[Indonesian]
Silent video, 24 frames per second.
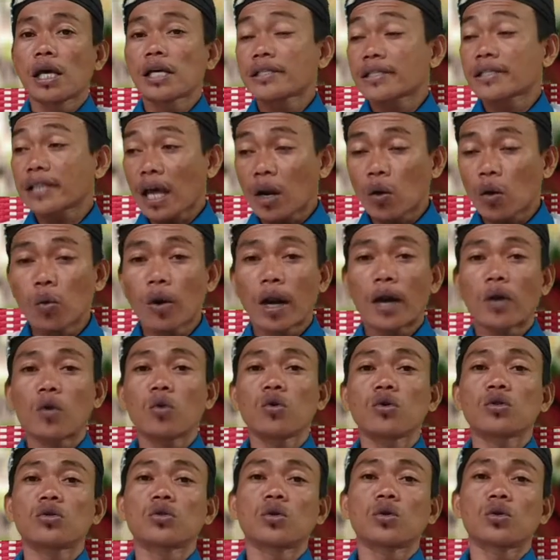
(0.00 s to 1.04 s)
saluran
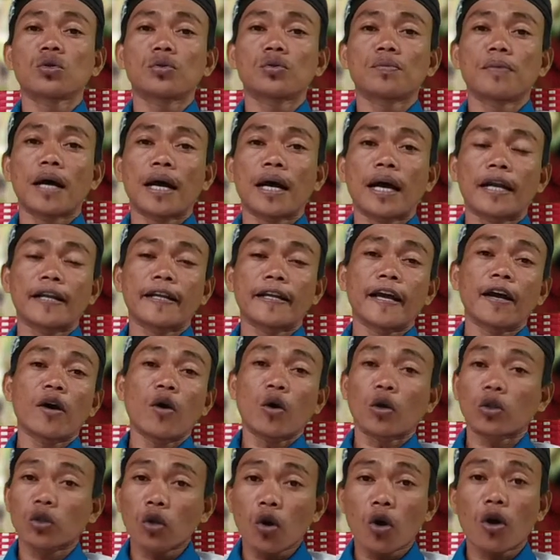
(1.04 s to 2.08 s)
usus, bahkan ya
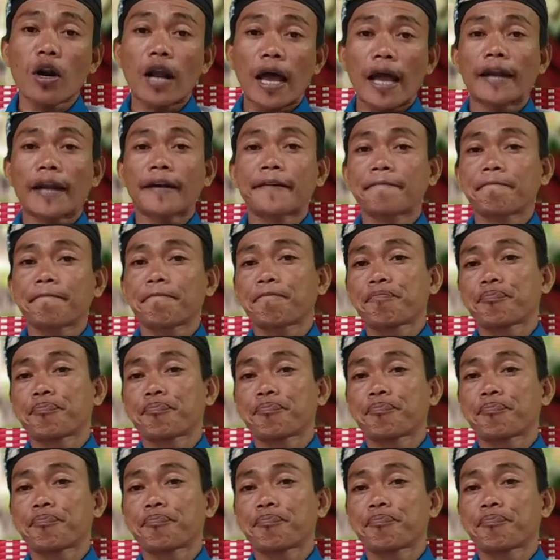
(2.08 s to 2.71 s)
kotoran,